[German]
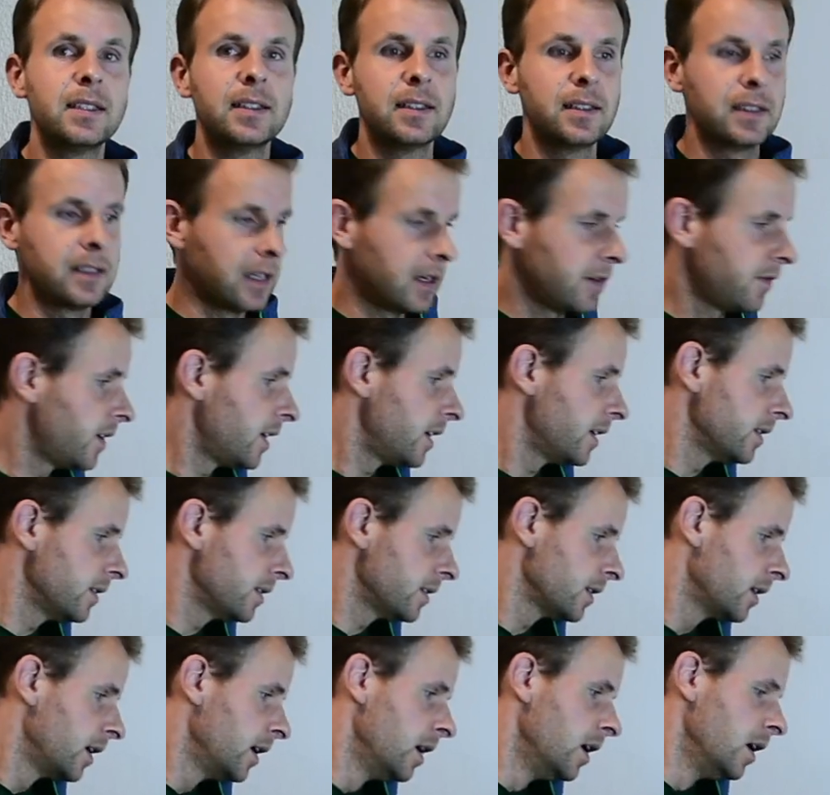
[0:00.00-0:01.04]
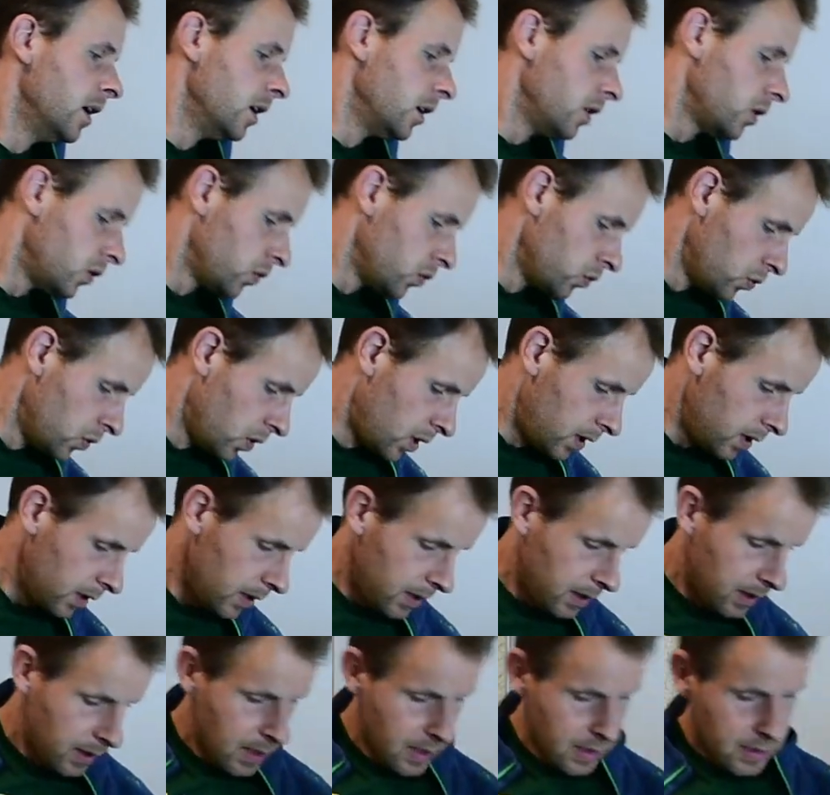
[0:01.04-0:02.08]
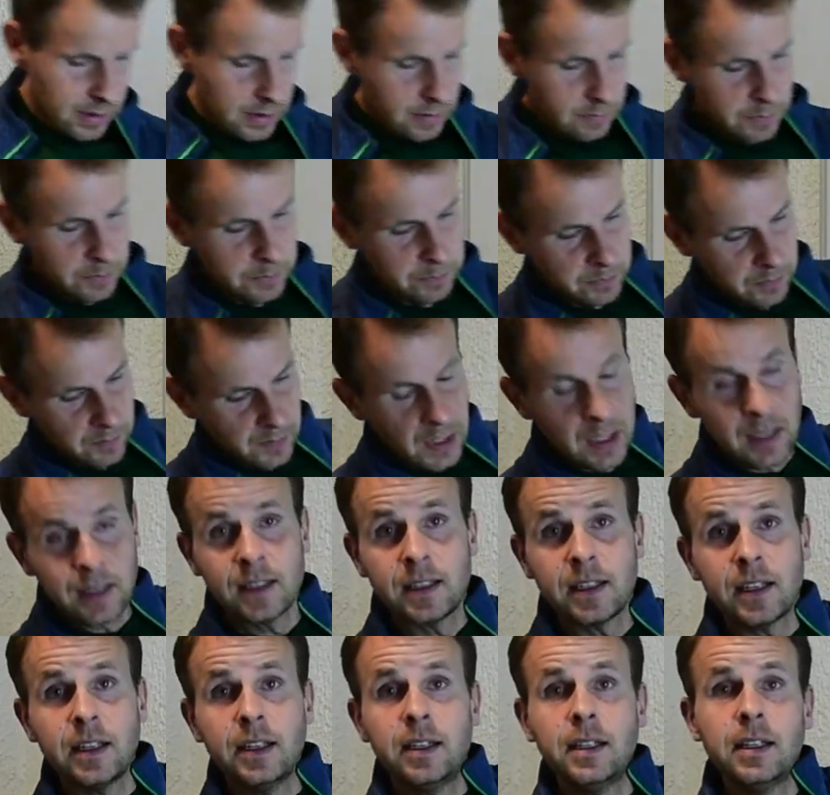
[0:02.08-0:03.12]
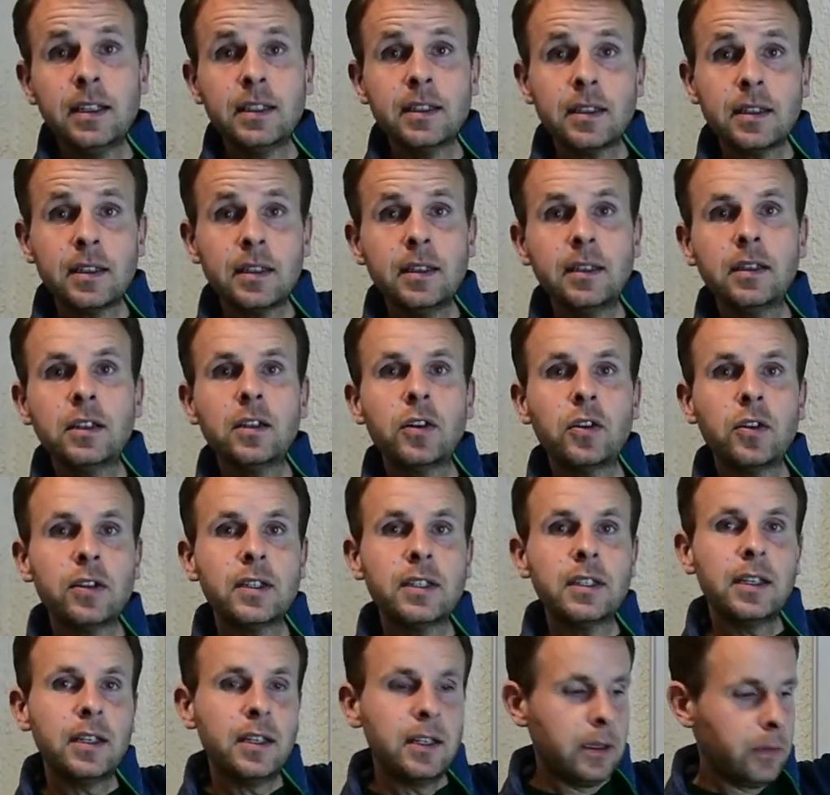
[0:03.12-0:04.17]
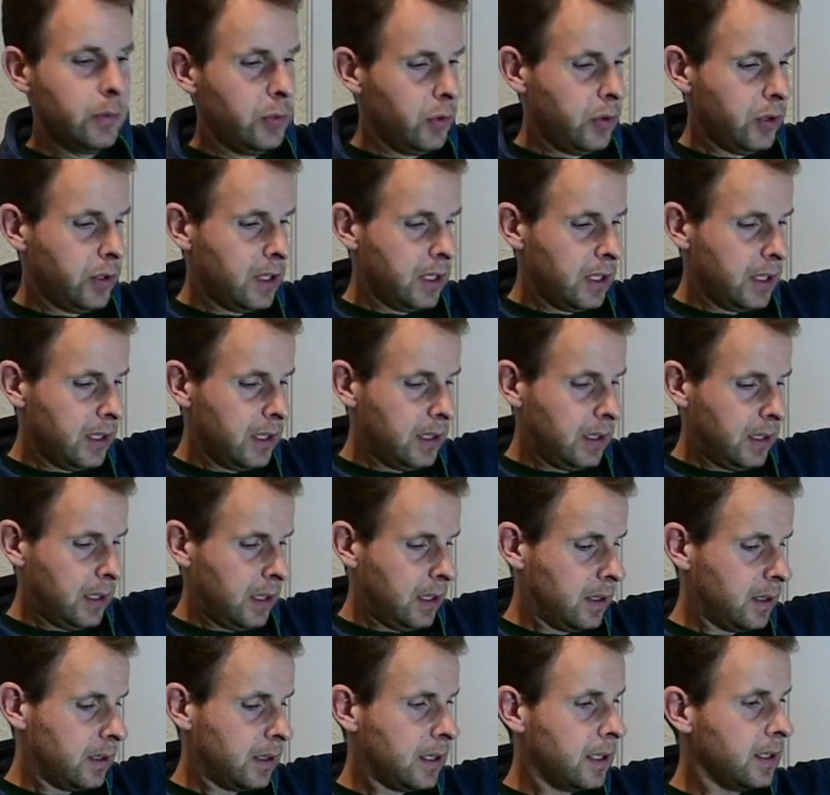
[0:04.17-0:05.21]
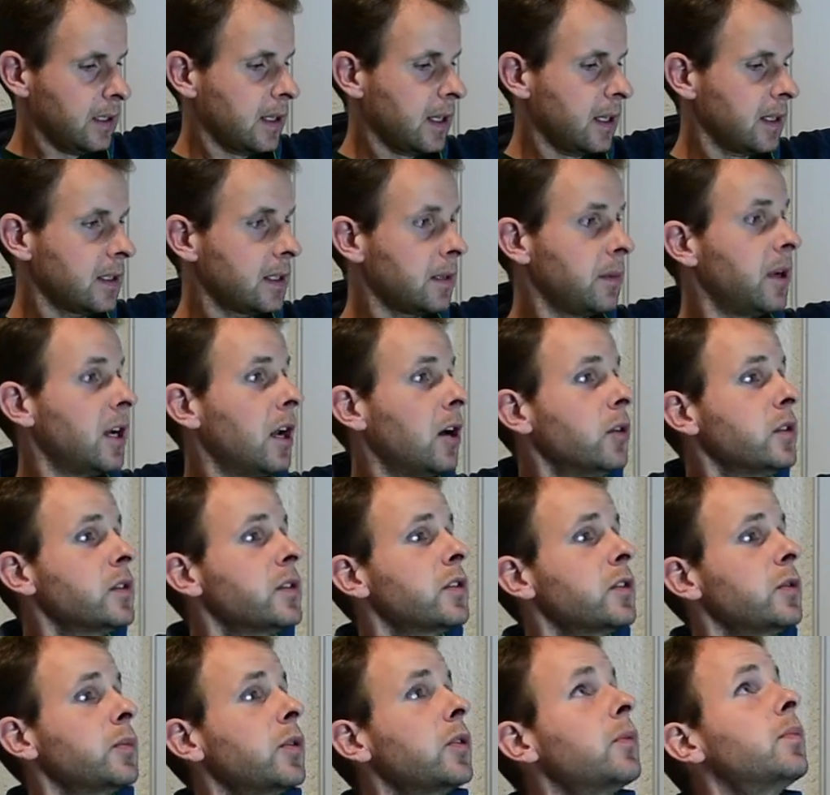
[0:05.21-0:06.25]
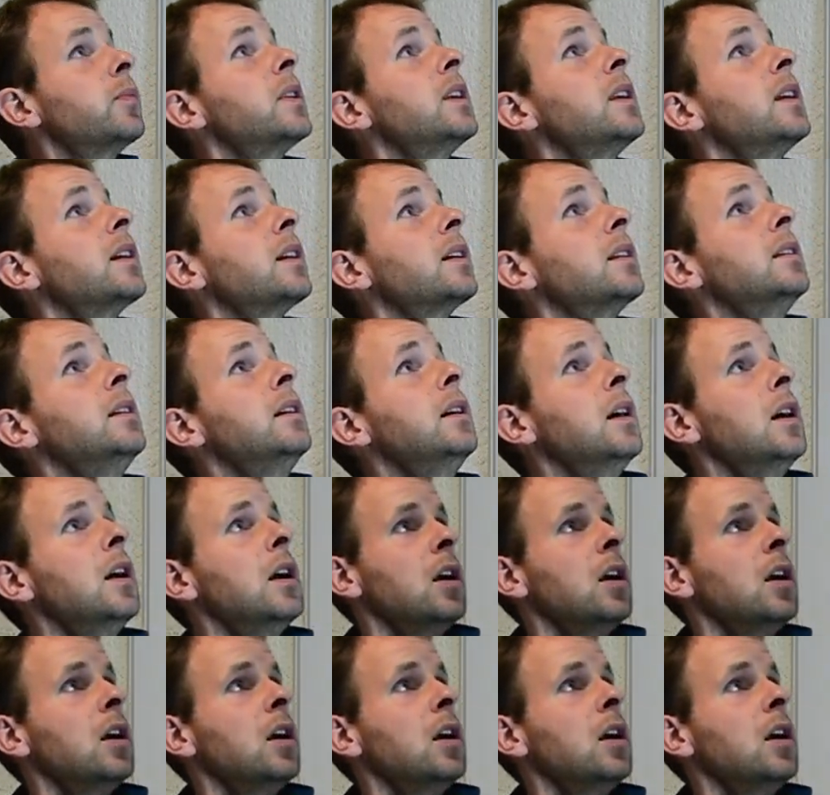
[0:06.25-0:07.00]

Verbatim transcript: Dieses Jahr war es nur in einem 10-Liter-Container möglich, das Ganze mal auszuprobieren.